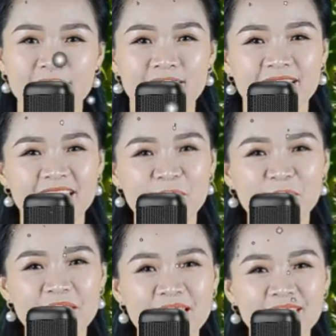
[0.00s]
Tháng
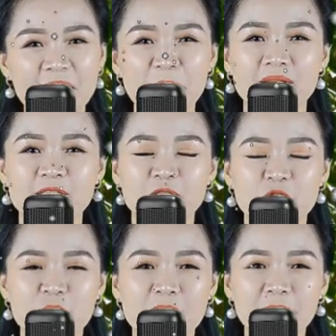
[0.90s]
10.
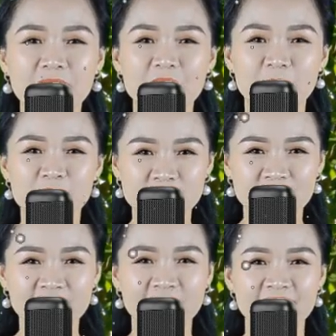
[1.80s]
Công việc tháng này
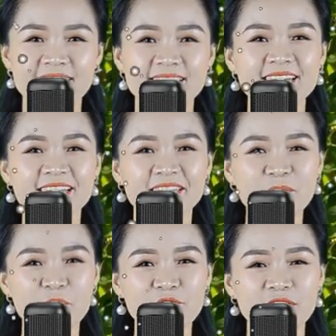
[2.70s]
có nhiều cơ hội
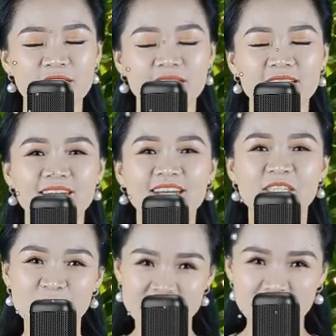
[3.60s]
phát triển.
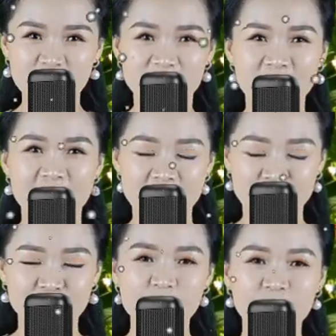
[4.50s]
Tuy vậy,
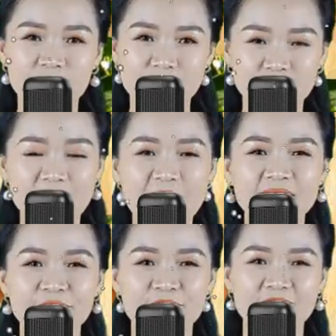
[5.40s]
cũng cần xem xét
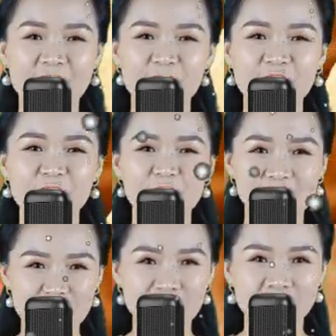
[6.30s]
trước khi chuyển đổi
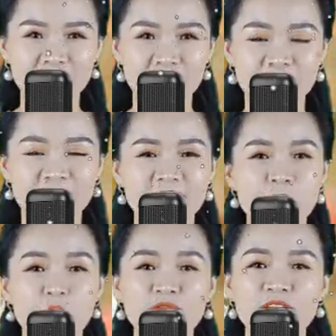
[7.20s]
hay ký kết.
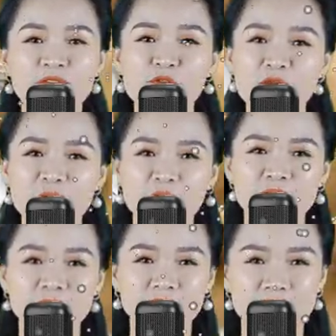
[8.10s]

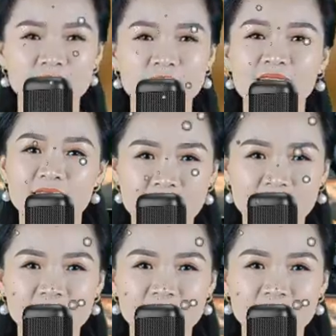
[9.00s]
Tháng 11.